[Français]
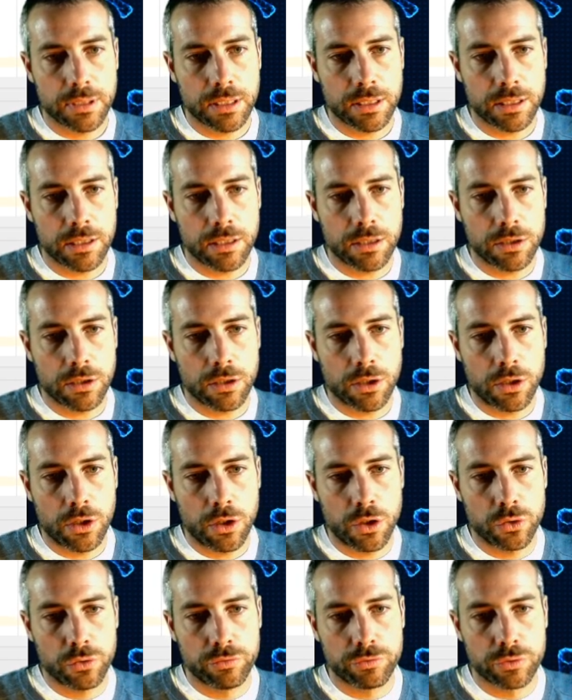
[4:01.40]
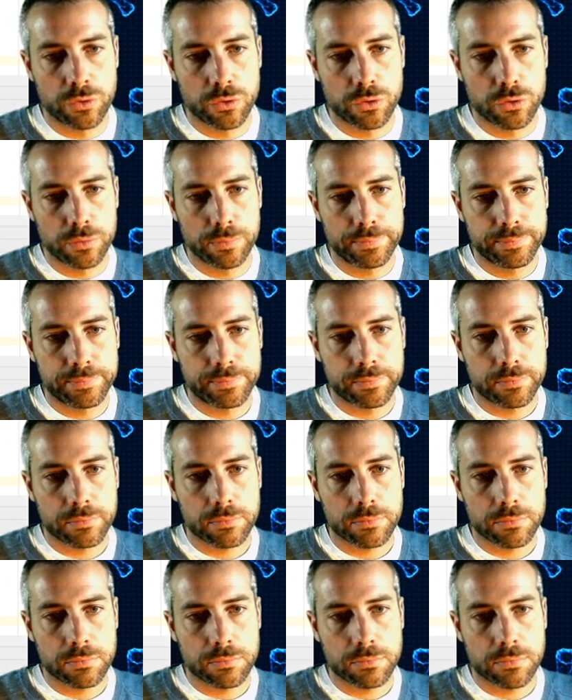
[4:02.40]
égale un nouveau nœud
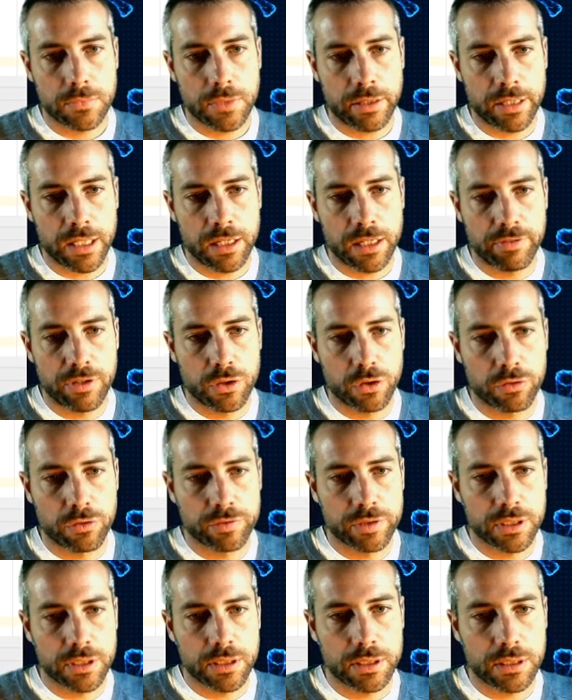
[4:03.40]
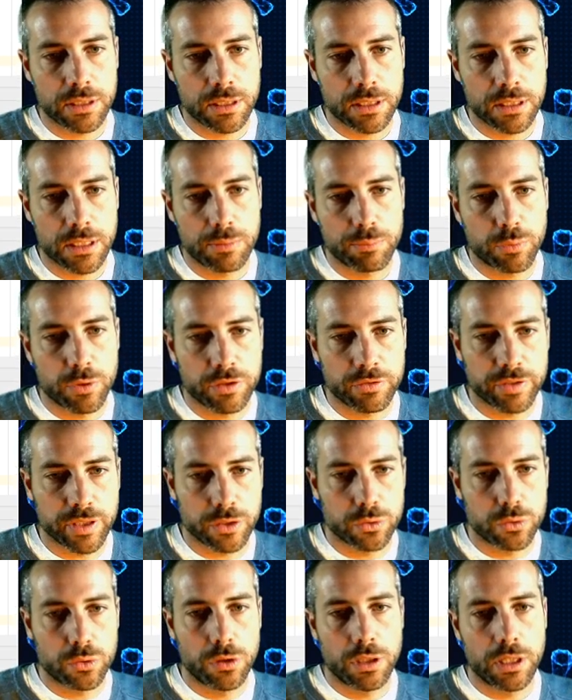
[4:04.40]
avec la valeur v qui pointe vers
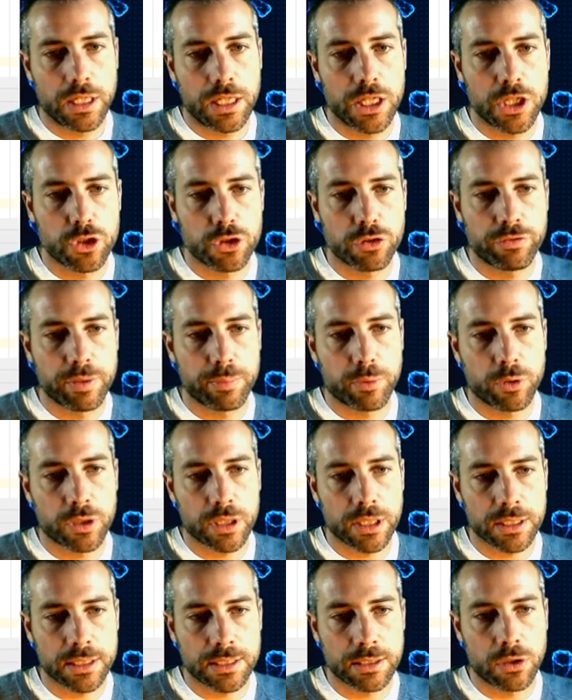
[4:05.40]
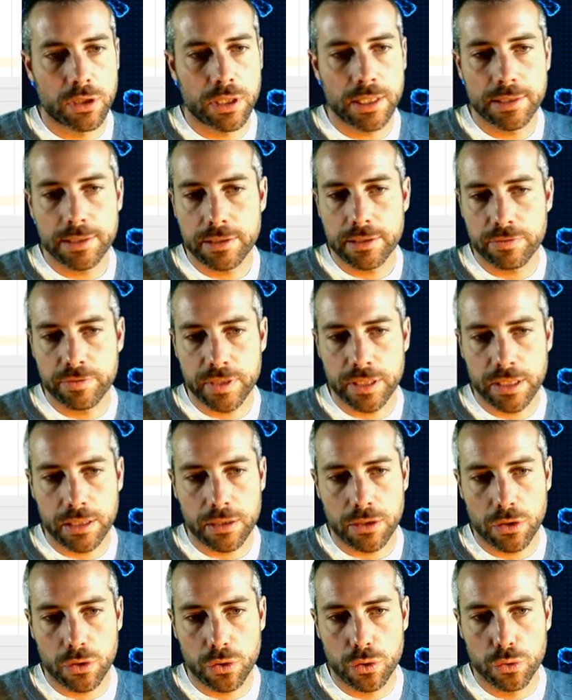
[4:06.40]
nul, et je fais progresser le last vers
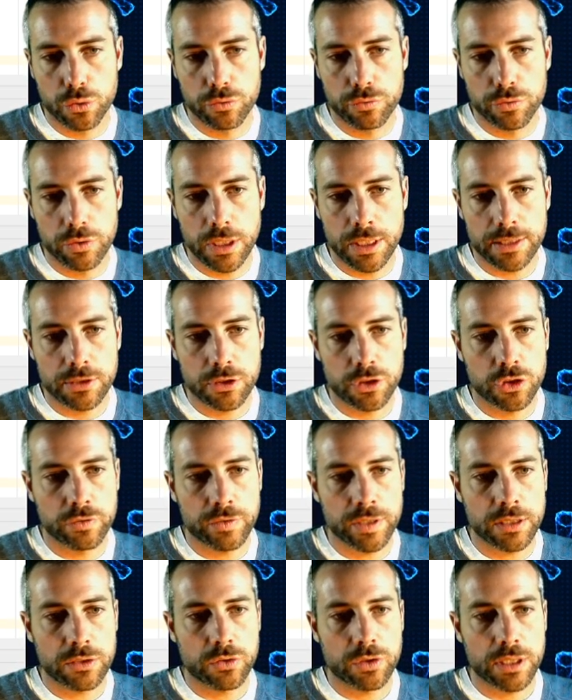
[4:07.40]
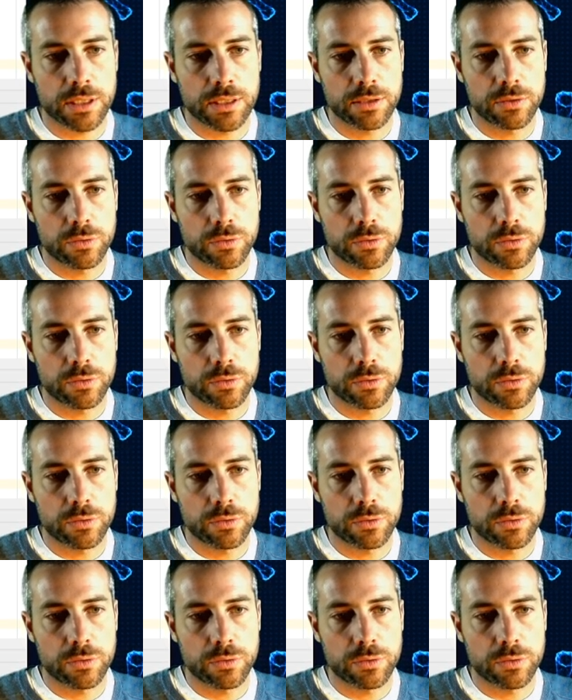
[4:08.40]
le nouveau last que je viens de créer.